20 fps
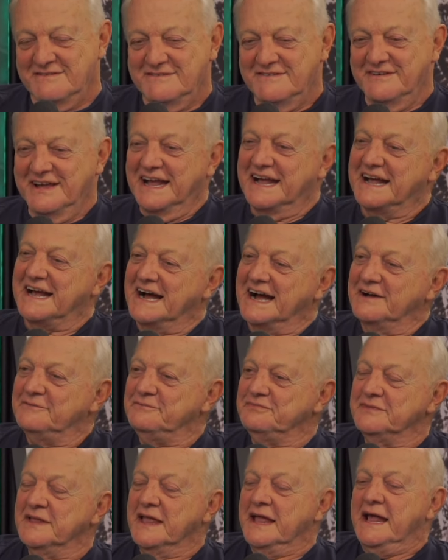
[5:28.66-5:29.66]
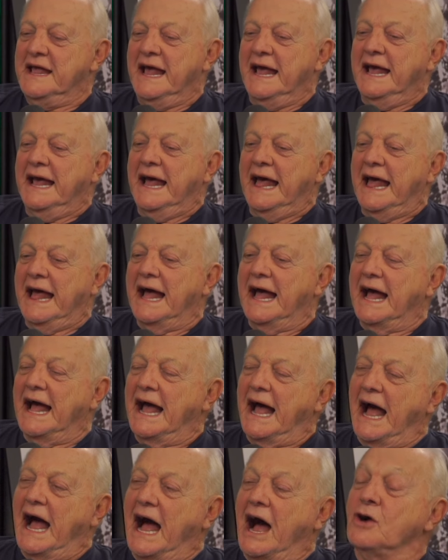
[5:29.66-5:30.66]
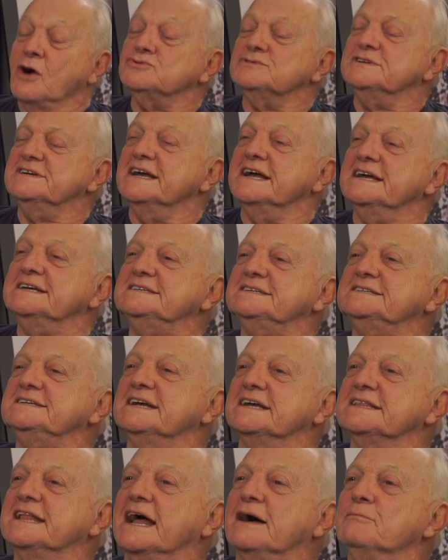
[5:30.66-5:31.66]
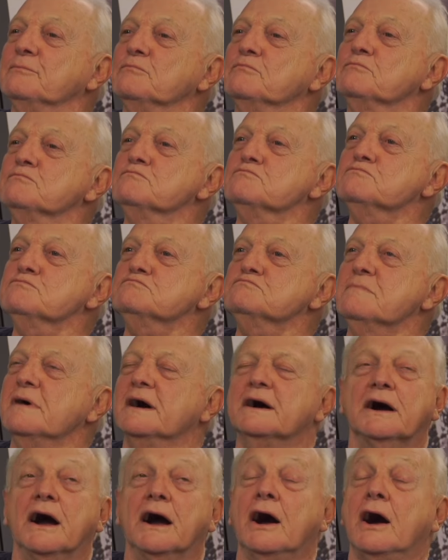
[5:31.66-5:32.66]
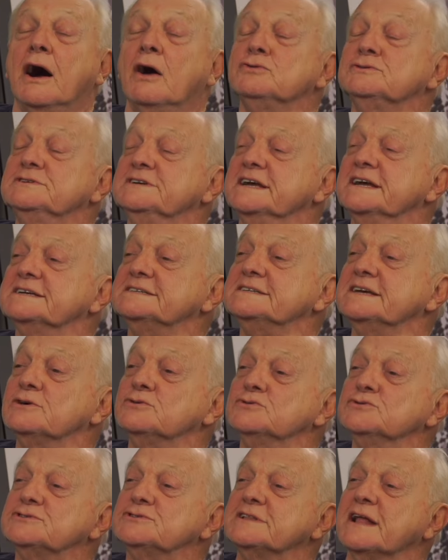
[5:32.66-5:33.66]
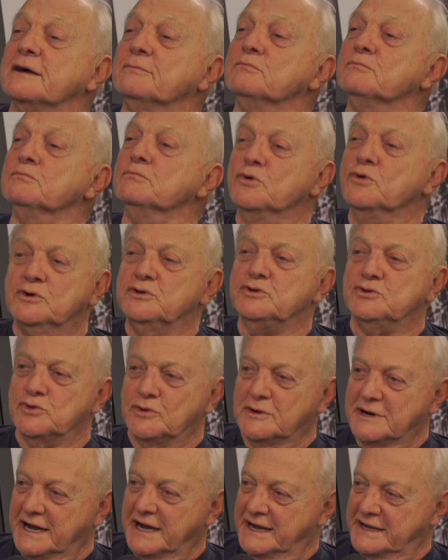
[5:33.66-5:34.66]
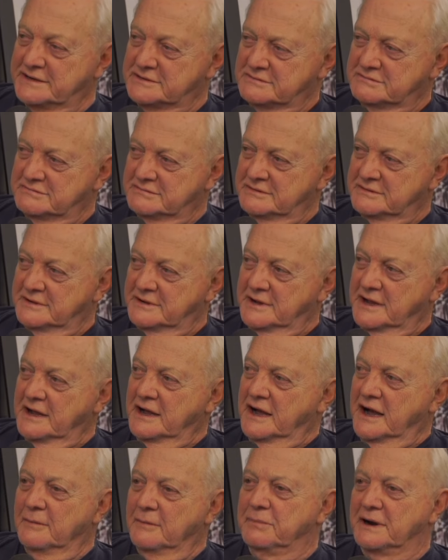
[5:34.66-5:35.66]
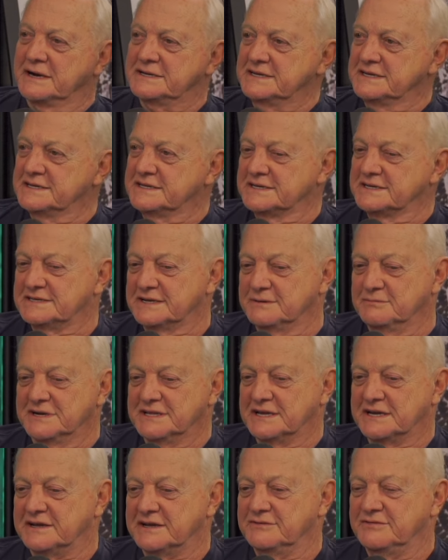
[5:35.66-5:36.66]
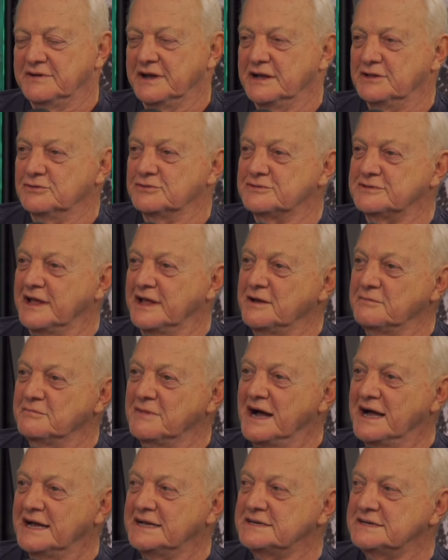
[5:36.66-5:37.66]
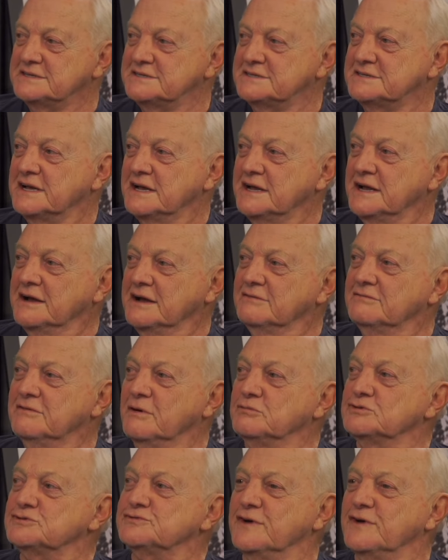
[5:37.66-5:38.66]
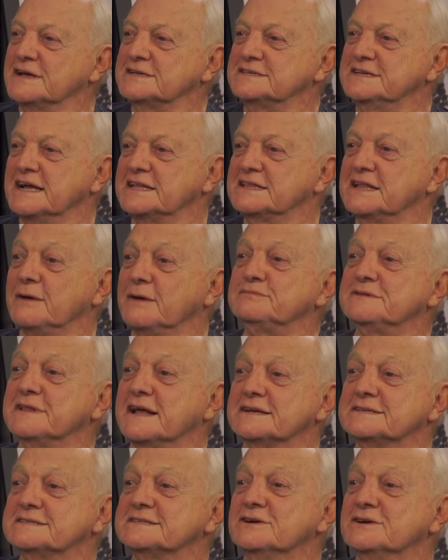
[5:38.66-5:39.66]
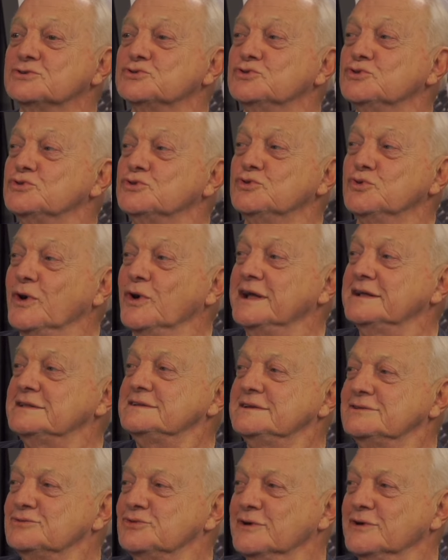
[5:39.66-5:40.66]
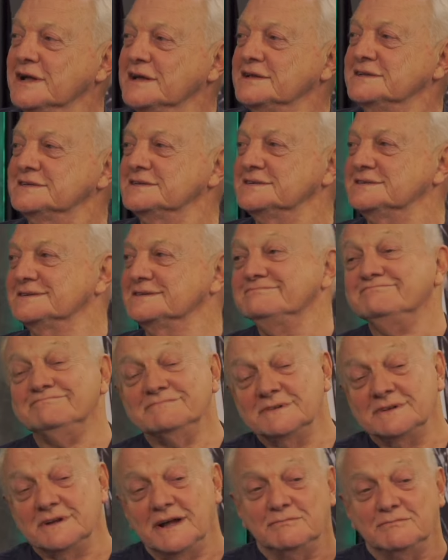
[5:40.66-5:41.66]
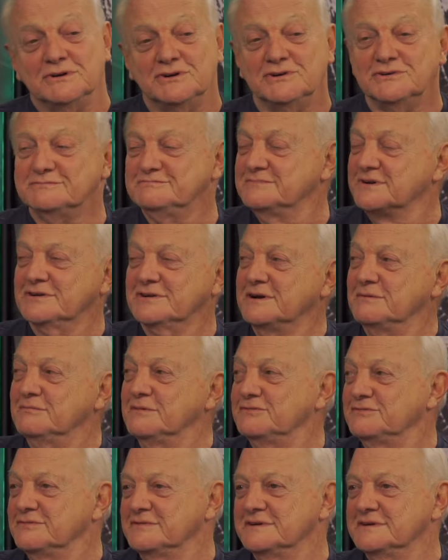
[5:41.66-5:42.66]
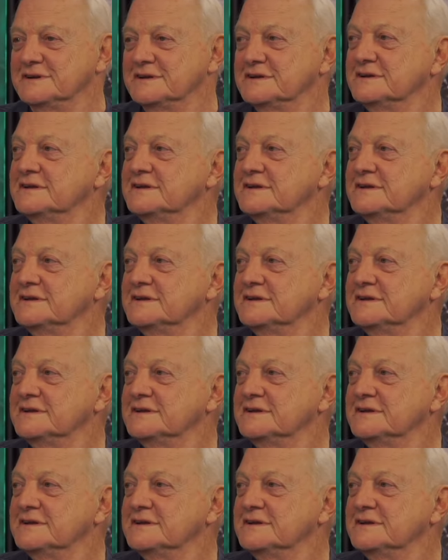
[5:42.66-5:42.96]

Vem cá, audiência da audiência custa muito caro. A partir da semana que vem não tem mais. Vamos fazer adaptação do Twente Twente. Acabou o programa. Ele acabou com o